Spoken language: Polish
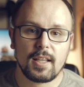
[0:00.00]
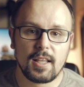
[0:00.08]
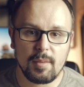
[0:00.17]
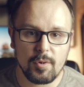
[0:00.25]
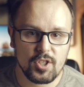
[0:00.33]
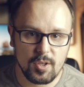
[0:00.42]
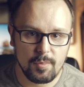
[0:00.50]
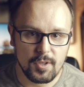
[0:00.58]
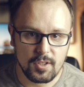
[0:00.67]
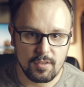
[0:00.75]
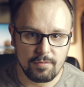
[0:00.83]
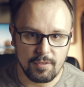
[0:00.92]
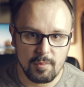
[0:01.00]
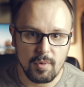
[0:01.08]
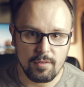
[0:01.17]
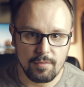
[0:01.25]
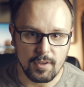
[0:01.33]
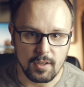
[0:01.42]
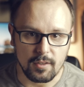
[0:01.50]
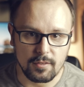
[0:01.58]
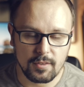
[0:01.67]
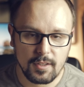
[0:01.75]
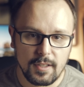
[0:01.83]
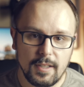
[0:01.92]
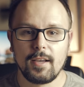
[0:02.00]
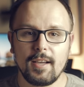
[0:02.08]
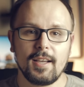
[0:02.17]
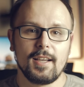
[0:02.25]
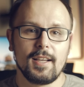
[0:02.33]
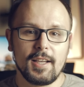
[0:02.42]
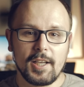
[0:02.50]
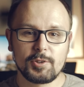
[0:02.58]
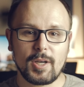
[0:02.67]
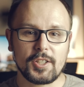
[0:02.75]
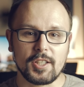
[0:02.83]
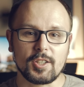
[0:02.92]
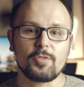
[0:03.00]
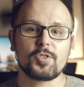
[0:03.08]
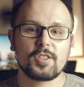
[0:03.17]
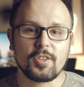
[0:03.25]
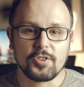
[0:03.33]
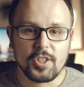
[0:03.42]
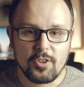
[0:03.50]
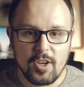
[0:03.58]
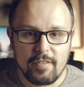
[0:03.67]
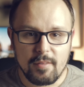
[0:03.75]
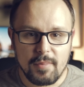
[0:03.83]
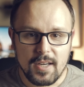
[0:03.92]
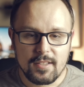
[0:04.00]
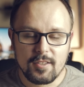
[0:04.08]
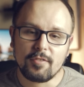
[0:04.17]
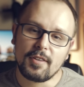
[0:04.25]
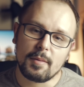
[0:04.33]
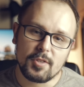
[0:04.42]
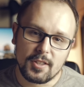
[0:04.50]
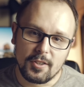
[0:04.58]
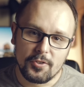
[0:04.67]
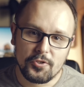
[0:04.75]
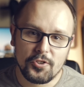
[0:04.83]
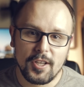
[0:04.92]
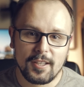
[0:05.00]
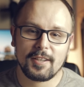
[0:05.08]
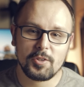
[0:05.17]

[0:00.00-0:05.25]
i możemy mieć ten filmowy wygląd. Słuchajcie, to wszystko. Dziękuję Wam bardzo. Wiem, że ten odcinek